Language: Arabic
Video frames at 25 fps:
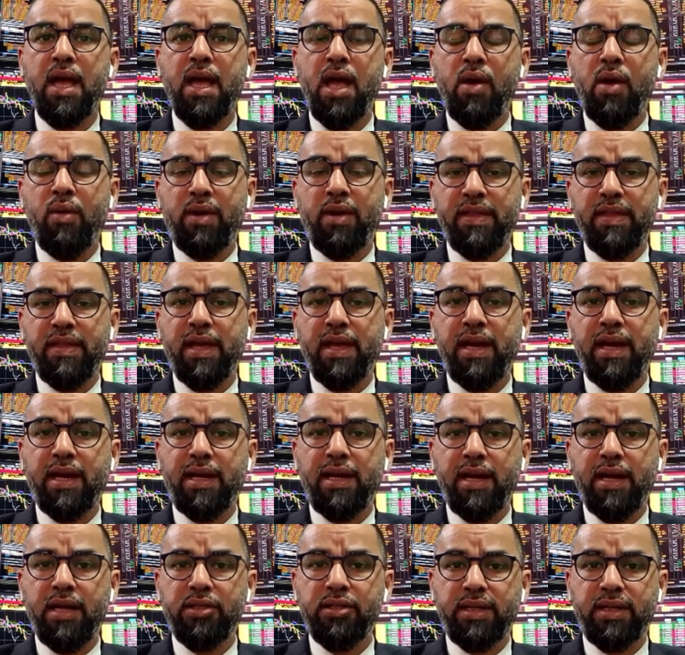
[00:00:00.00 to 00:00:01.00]
وكذلك
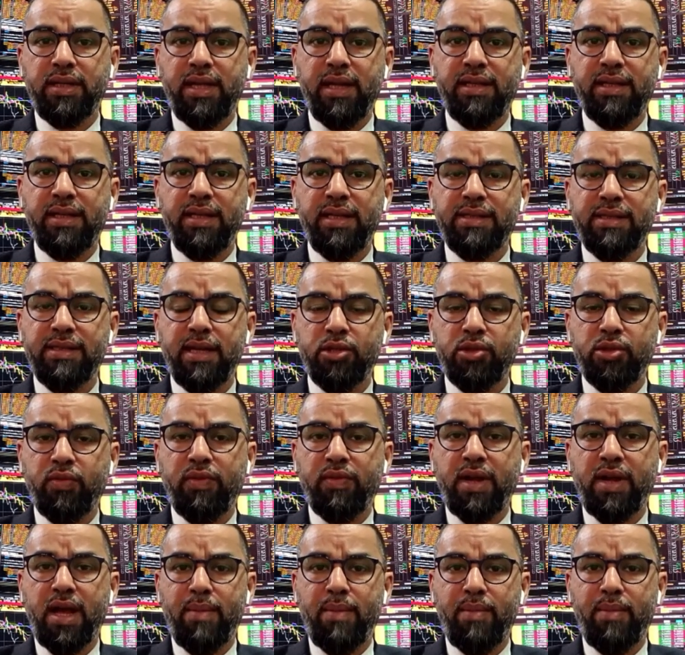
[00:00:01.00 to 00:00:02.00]
لاجل 30 سنه
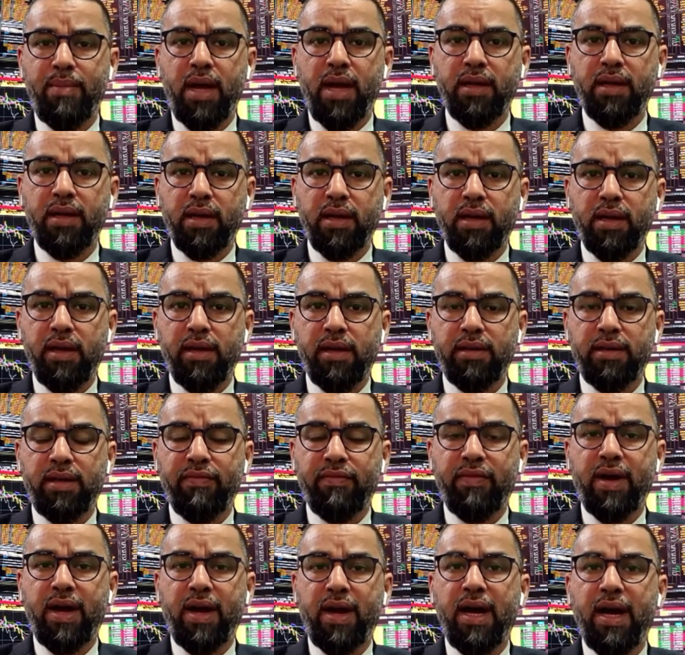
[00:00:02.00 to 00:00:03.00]
شفناه بحقق
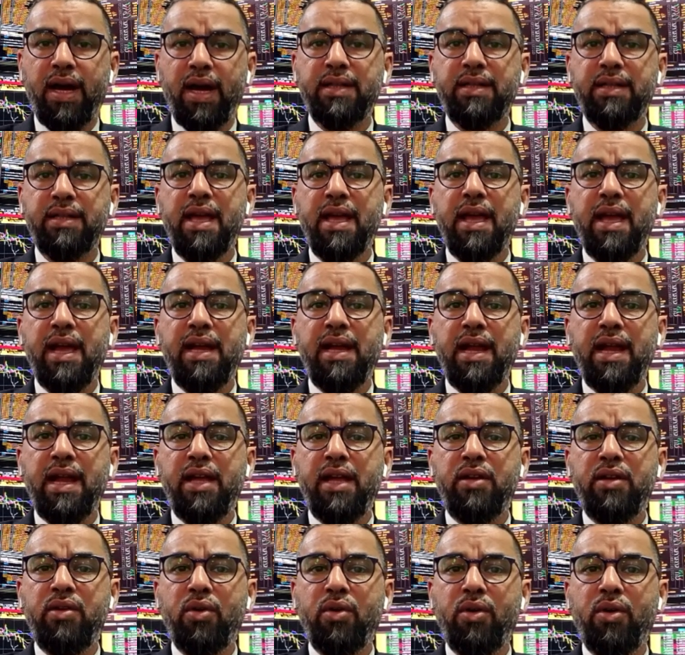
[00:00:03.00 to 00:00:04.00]
ارتفاعات الا
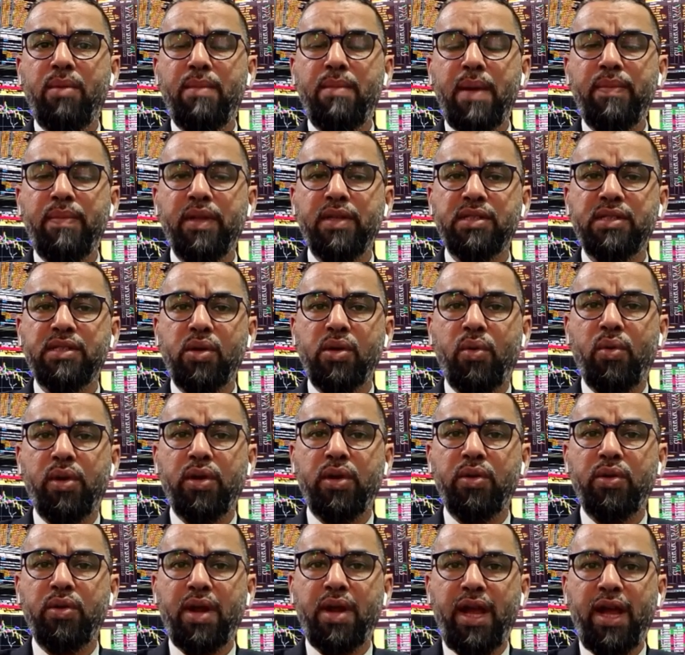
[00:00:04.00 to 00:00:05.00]
انه ما بنتصور
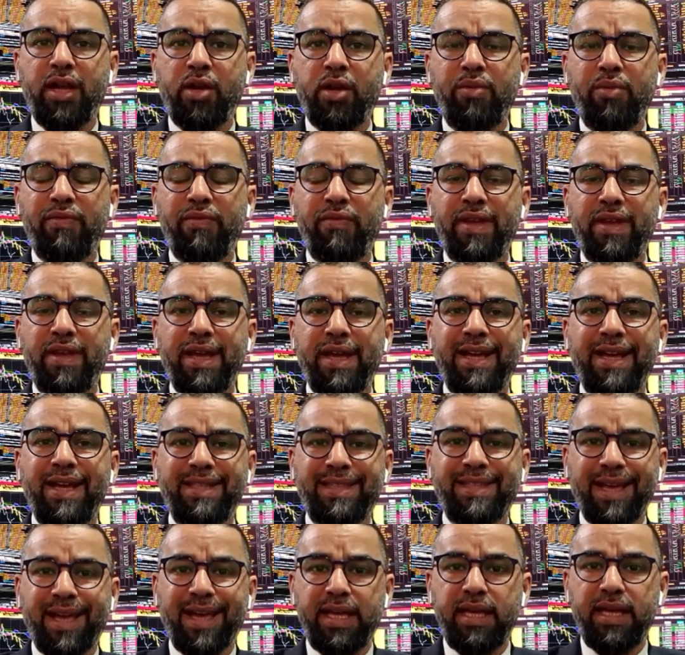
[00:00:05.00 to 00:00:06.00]
انه راح يكون في اي
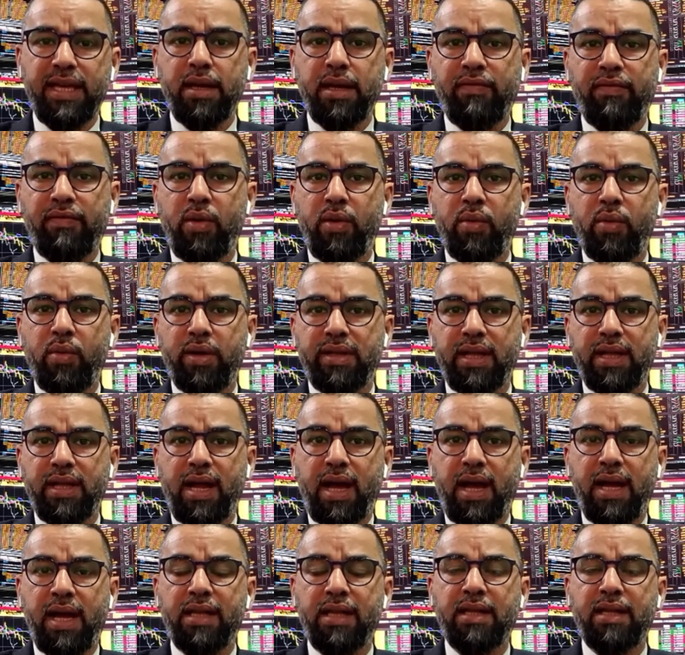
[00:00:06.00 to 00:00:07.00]
تغيير في الوقت
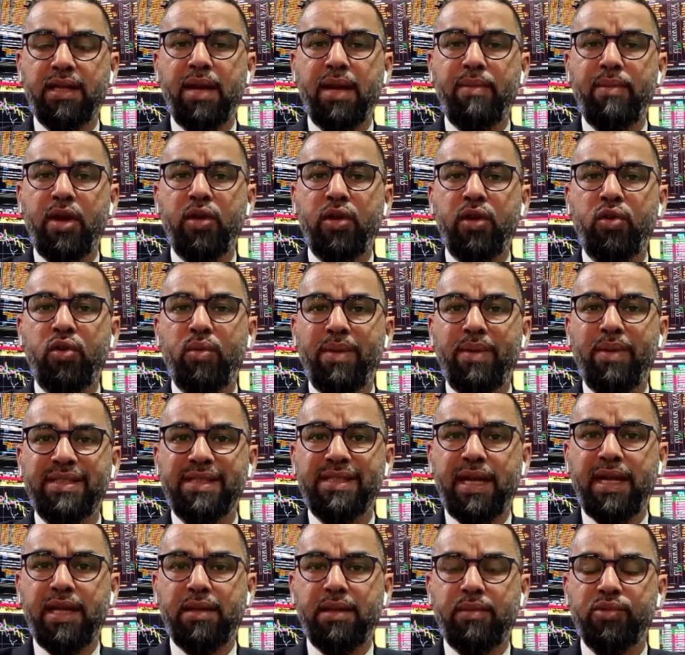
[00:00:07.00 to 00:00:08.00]
الحالي طالما انه ما
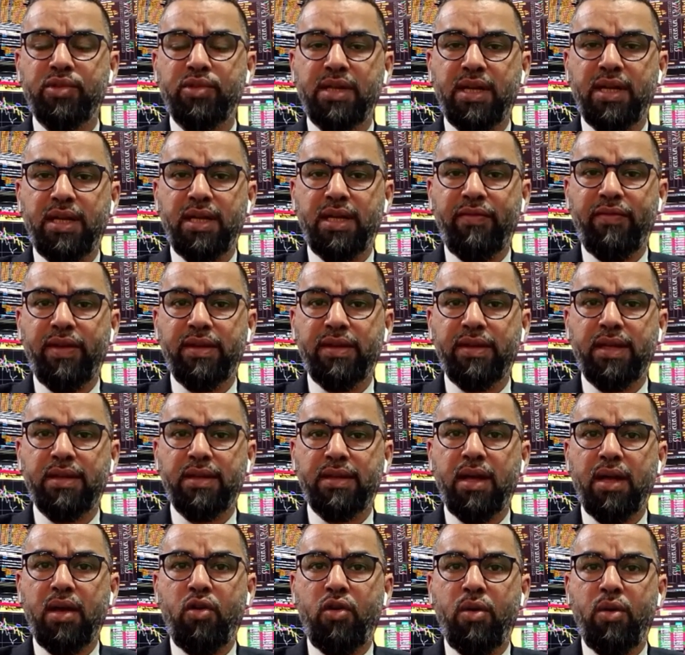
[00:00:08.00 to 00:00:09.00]
زالت مستهدفات
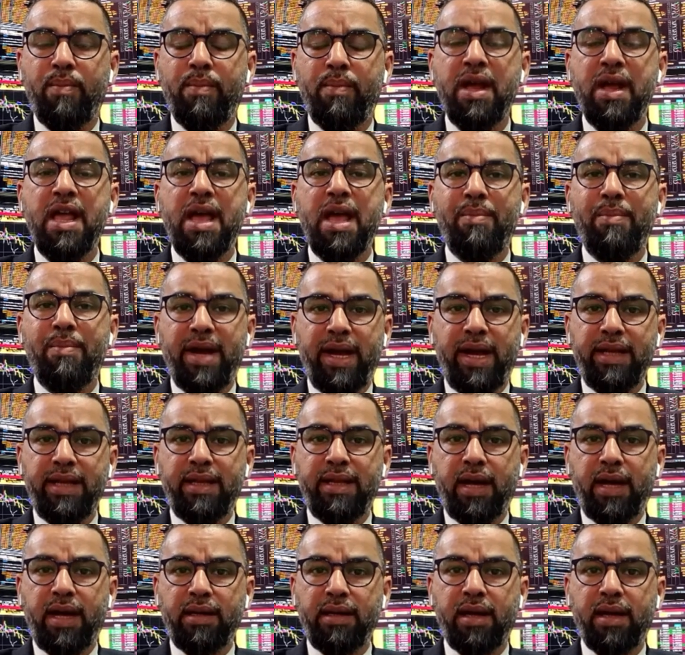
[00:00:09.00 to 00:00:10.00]
التضخم
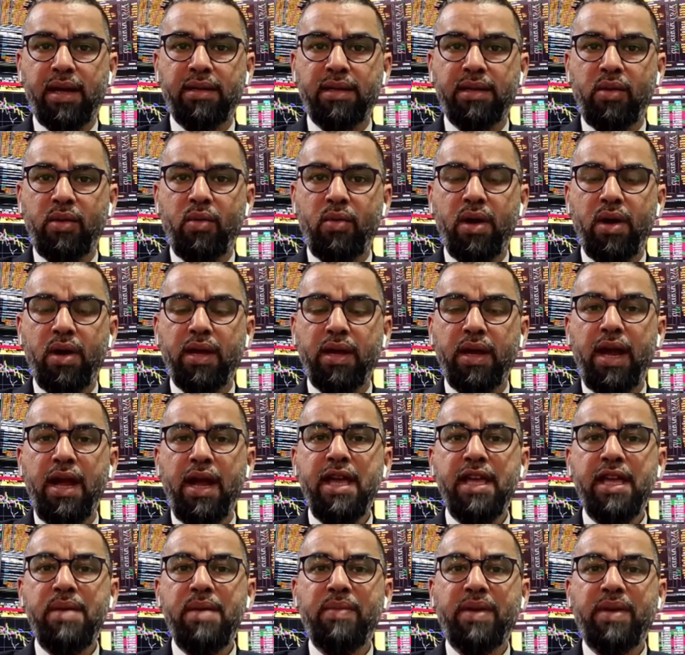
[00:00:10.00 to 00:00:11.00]
بعيده عن ارض الواقع
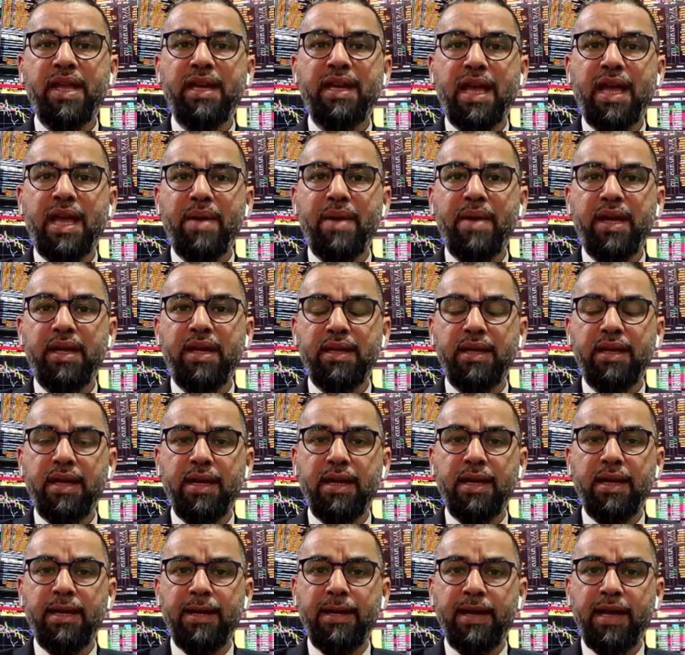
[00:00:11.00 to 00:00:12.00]
يمكن كمان
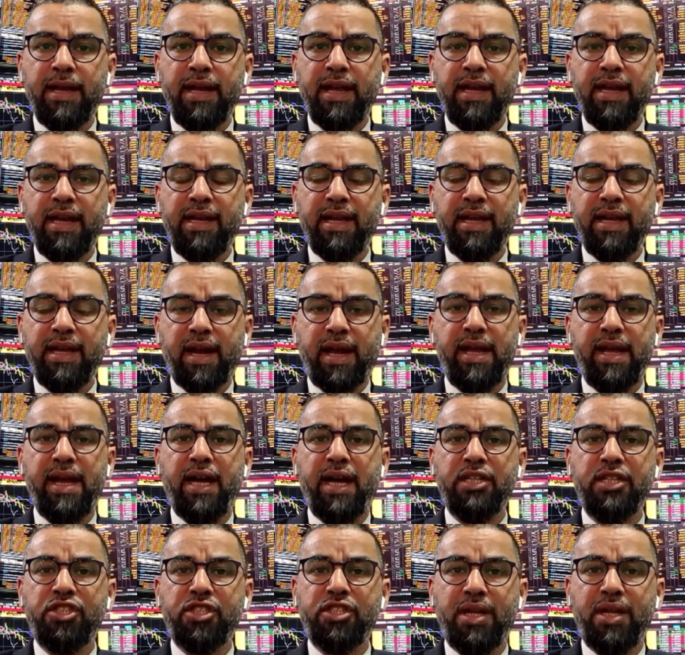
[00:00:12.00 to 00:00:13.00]
اللي راح
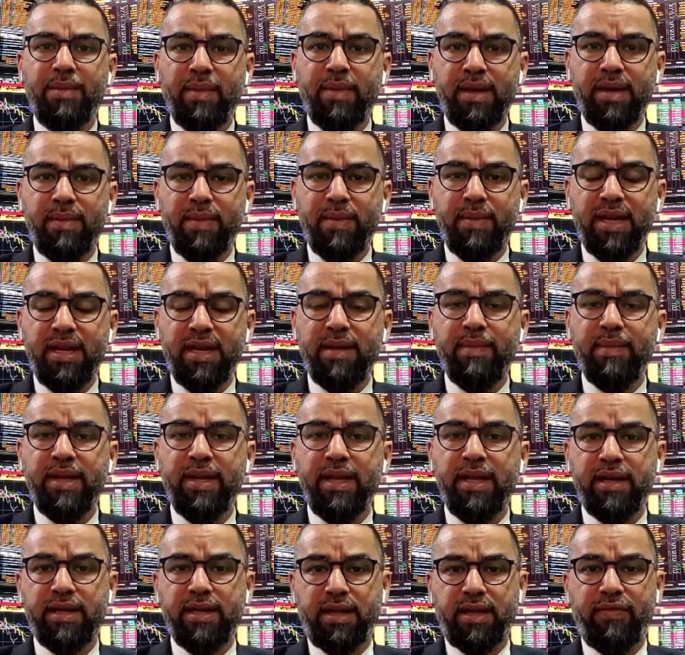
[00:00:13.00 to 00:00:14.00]
يعجل من من من
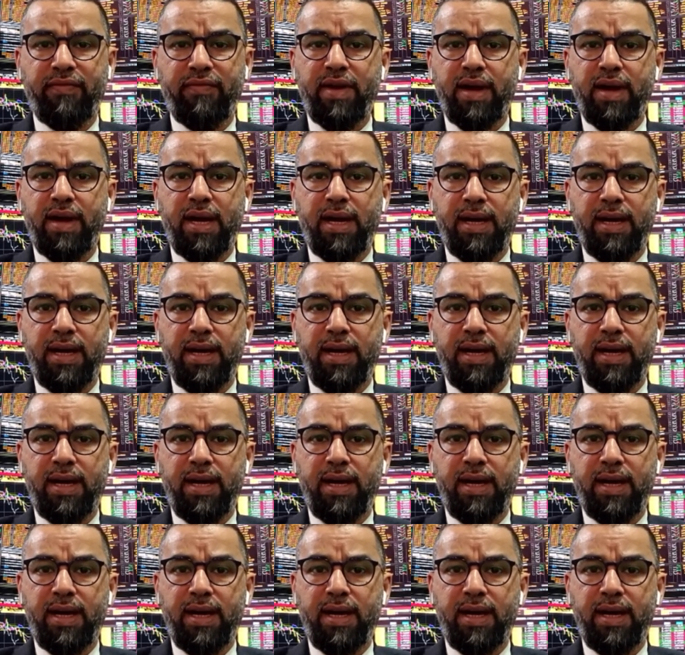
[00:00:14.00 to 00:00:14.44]
ارتفاع